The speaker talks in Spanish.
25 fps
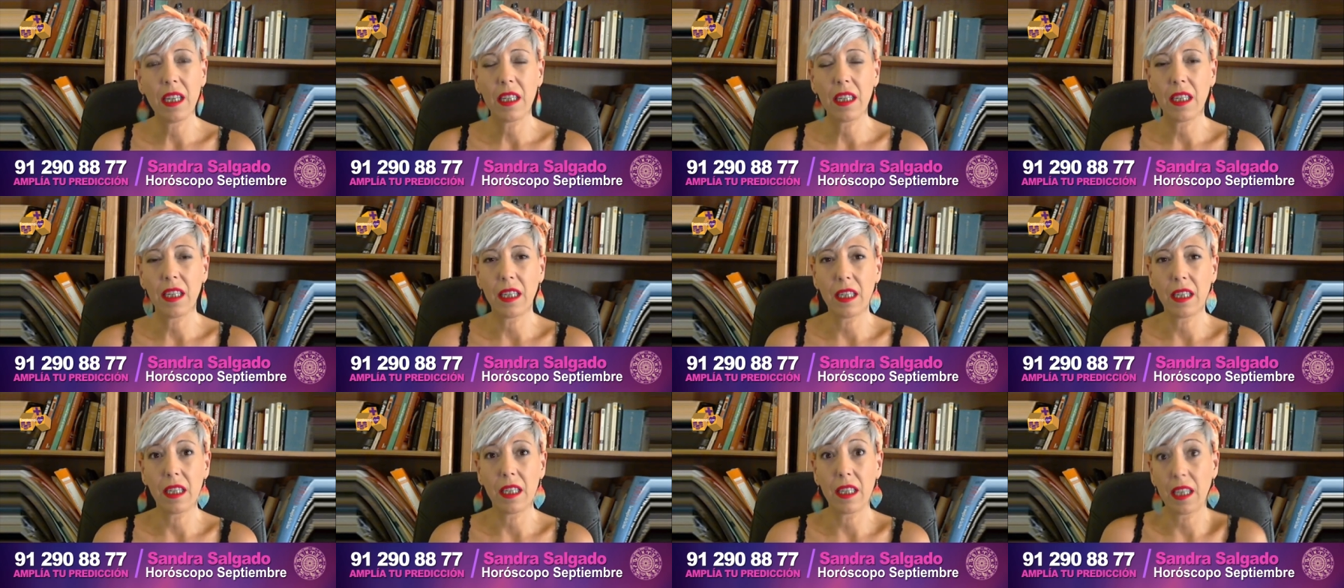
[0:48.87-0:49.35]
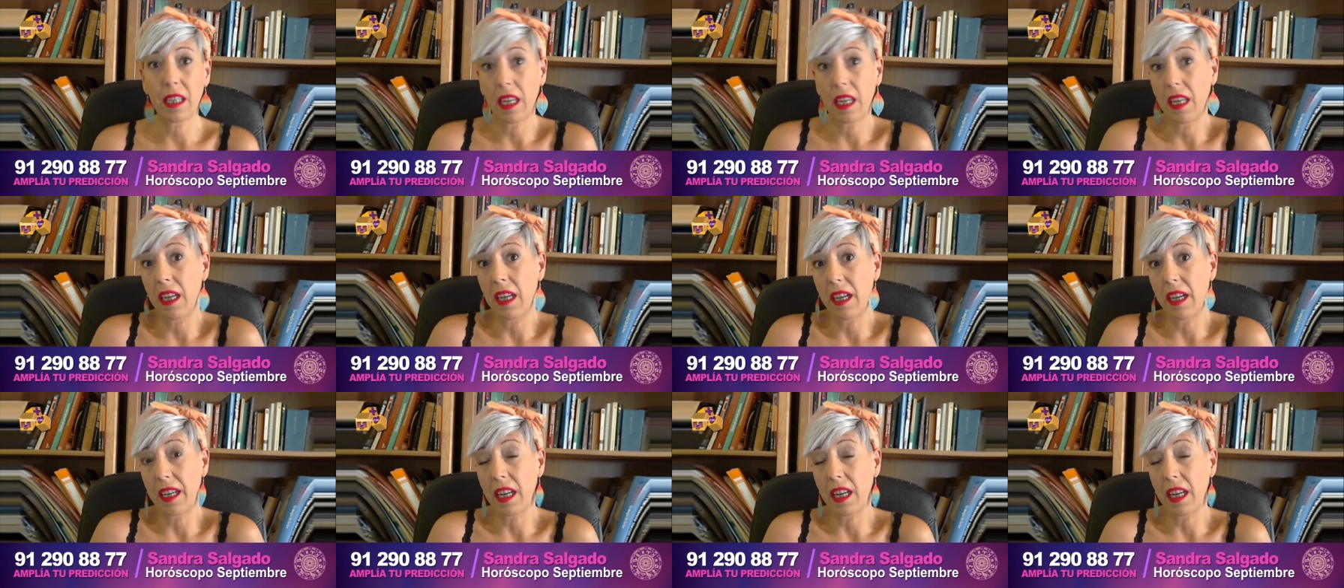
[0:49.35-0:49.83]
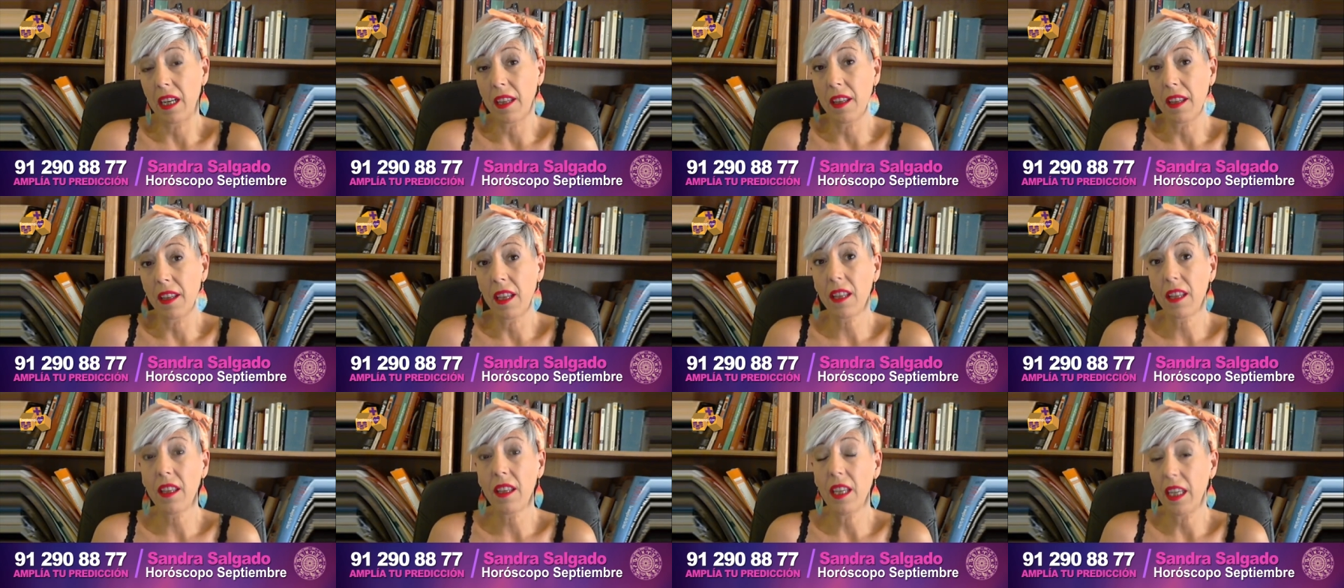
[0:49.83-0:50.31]
y que en
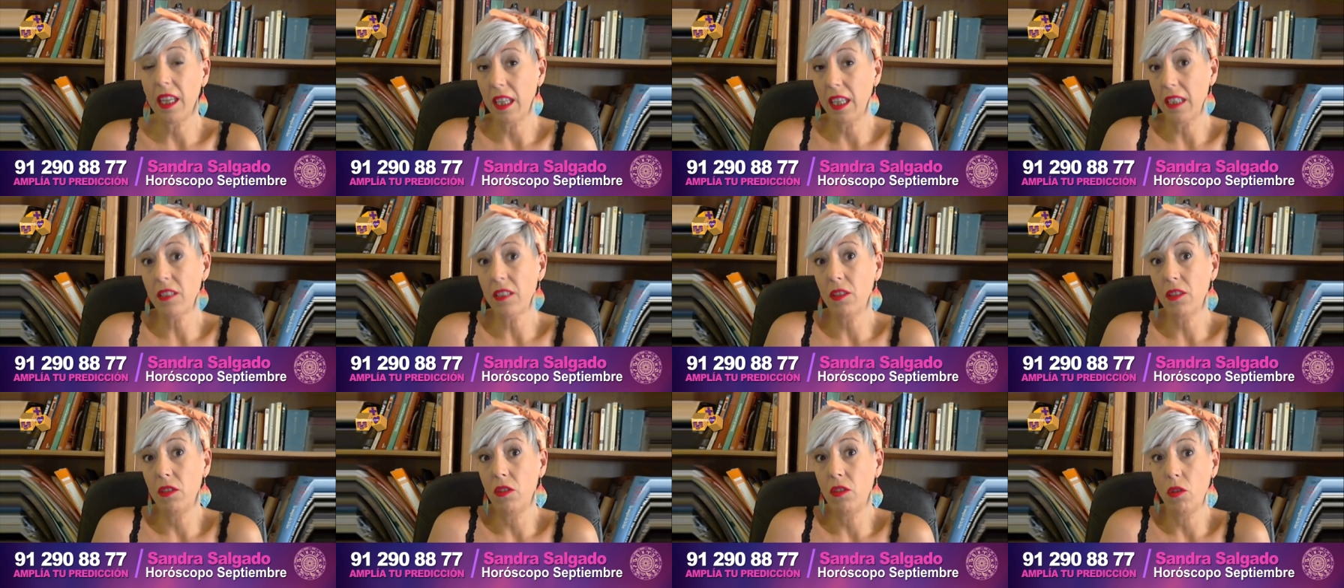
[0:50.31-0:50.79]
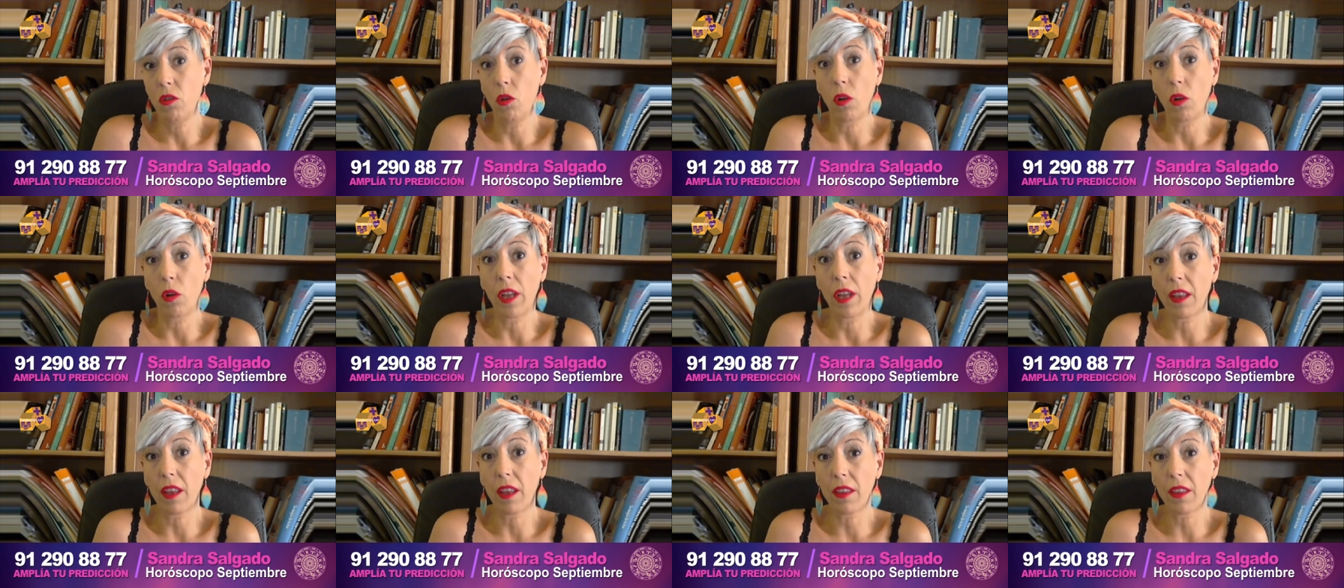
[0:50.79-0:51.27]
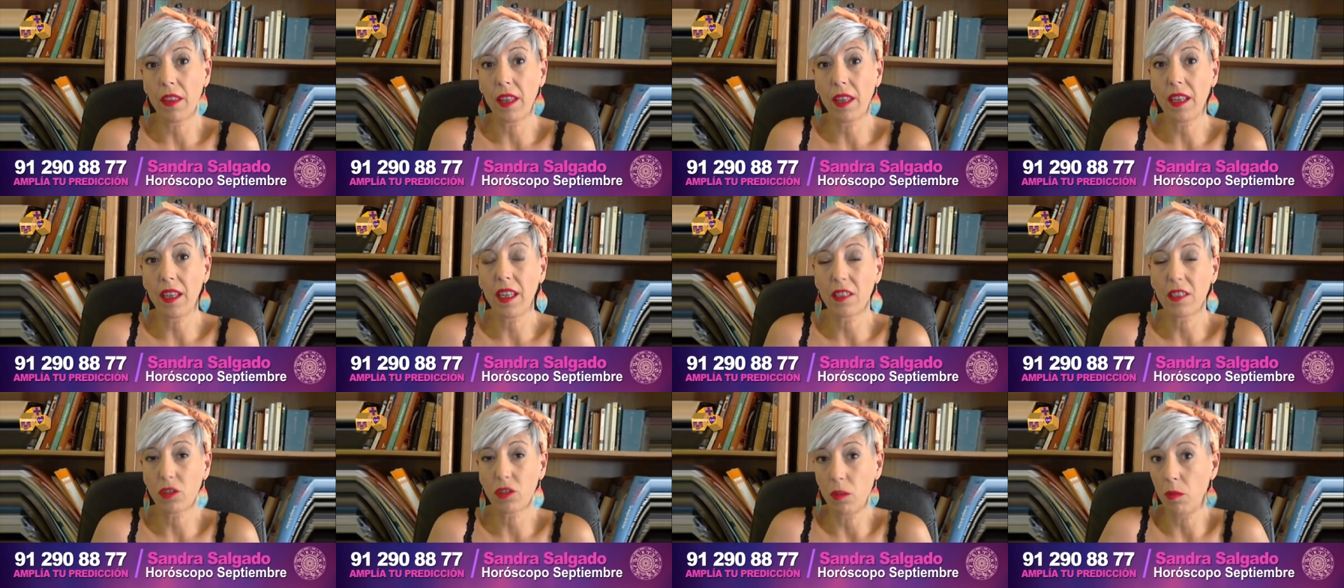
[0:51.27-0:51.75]
realidad es lo que hace
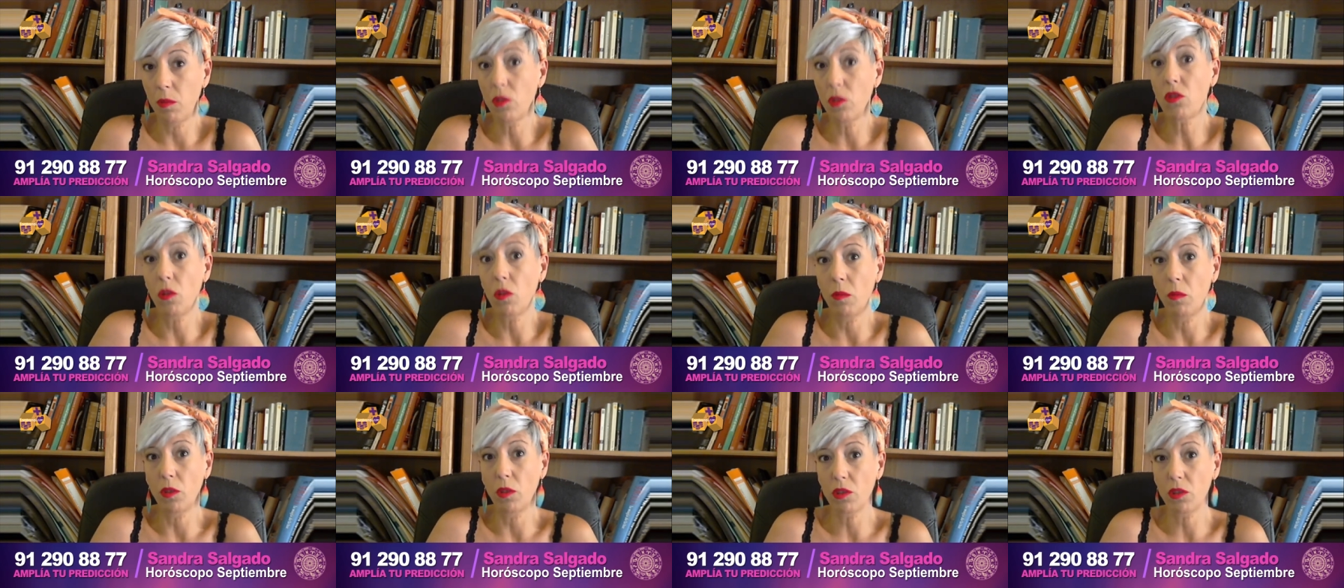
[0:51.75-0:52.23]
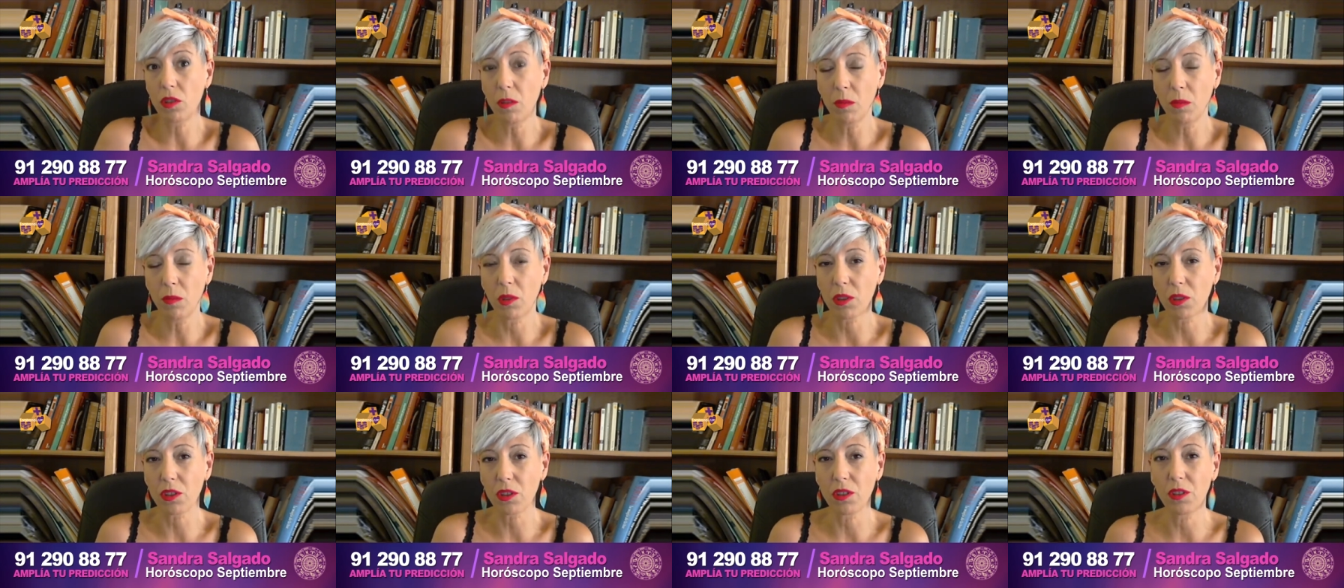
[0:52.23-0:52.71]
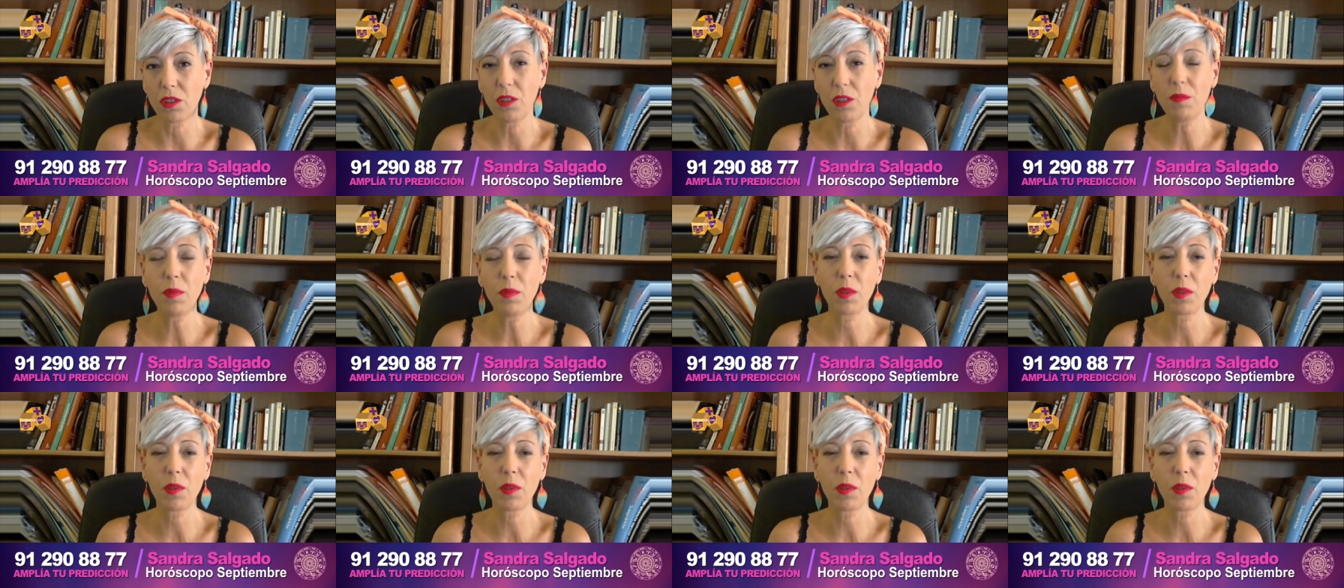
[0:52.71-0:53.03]
que somos como somos, ¿no?